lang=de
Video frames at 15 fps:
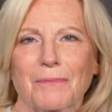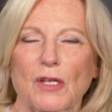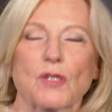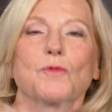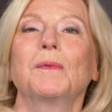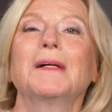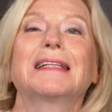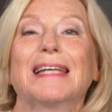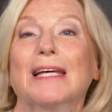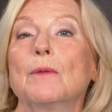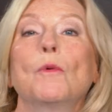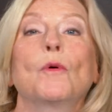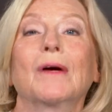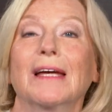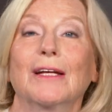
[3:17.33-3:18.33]
Das spielt
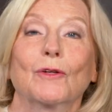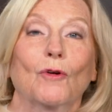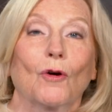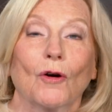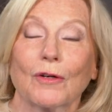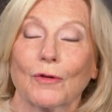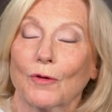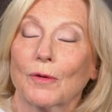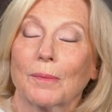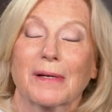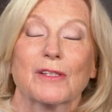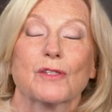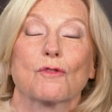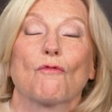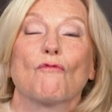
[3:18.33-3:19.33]
Imogen Kocke
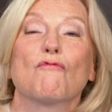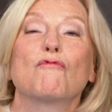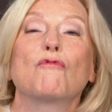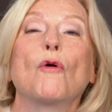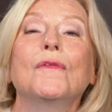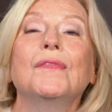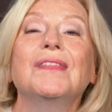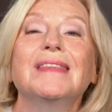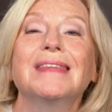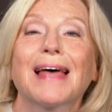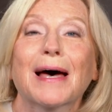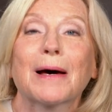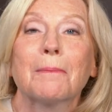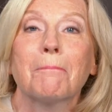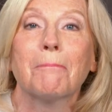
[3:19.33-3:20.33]
übrigens
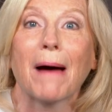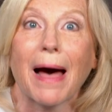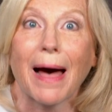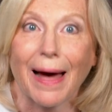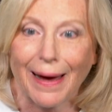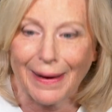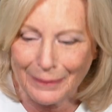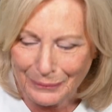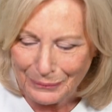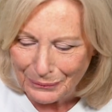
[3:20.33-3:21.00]
wunderbar.